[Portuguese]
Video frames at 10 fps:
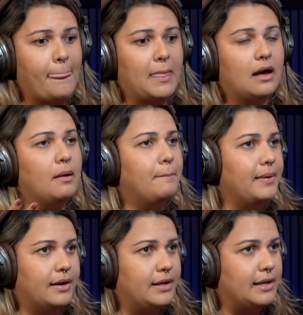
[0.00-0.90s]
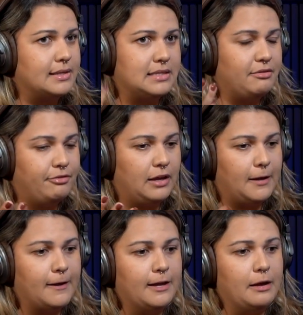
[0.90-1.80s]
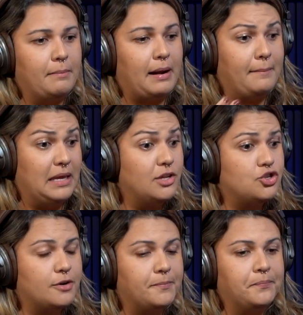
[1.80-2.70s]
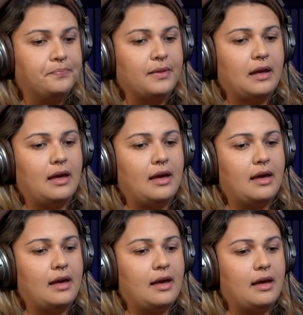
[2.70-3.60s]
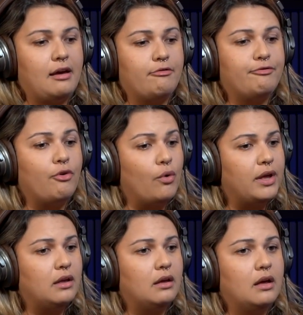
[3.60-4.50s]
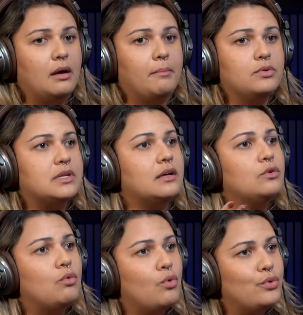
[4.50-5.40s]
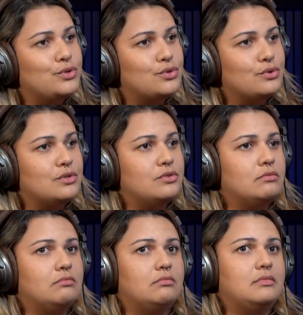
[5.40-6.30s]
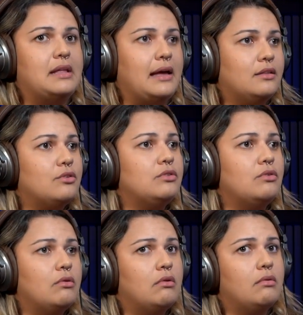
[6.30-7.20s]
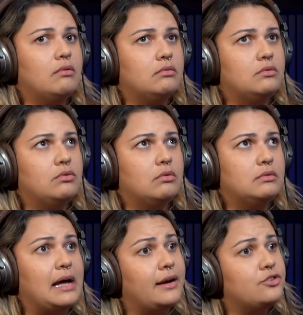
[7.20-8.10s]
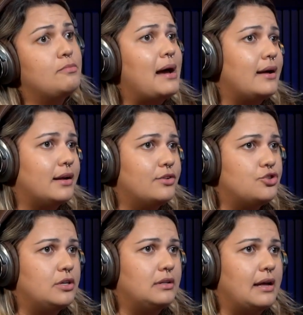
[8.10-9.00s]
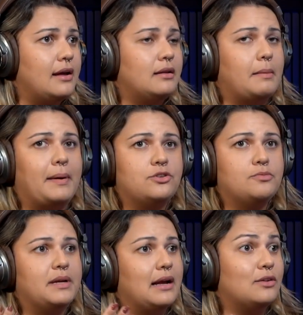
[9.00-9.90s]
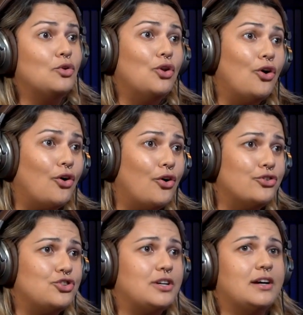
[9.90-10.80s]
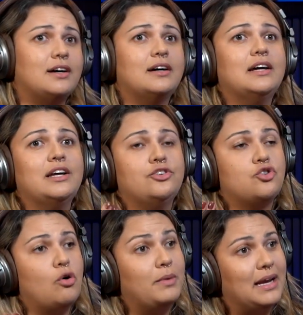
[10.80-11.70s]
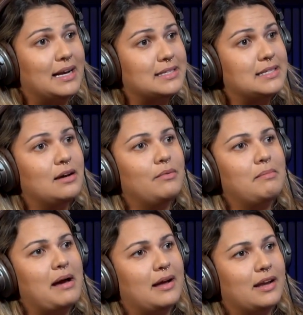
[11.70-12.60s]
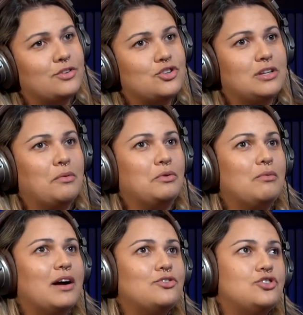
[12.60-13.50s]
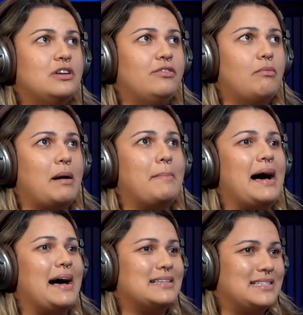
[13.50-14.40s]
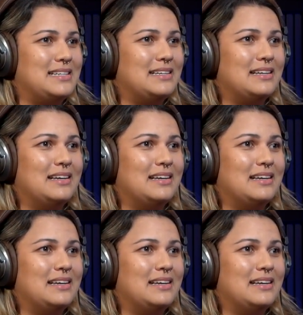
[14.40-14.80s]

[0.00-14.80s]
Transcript: campanhas, enfim, para mídia, é, foi buscando cursos dentro do, do, da área de marketing, né? Uhum. Da parte mercadológica, de comunicação e marketing. Então, eu nunca tive uma base